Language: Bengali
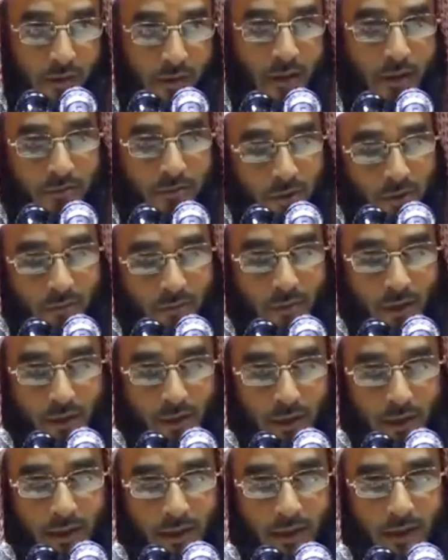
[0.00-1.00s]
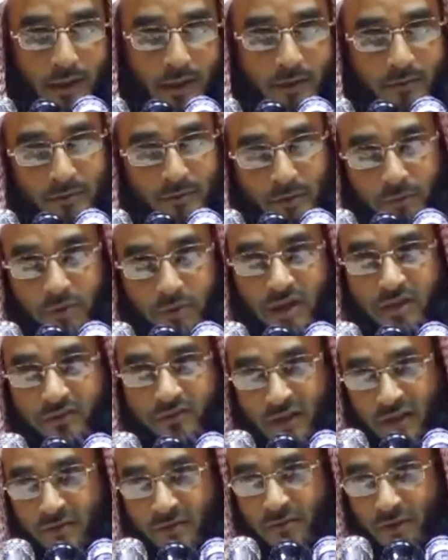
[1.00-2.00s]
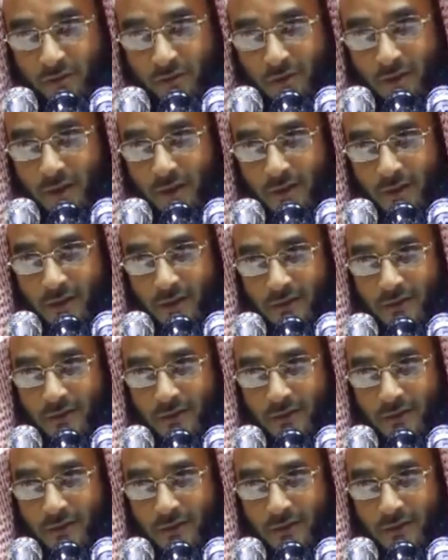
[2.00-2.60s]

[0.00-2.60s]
রাহেমাহমাল্লাহ ইমাম আবু হানিফা রাহেমাহুল্লাহ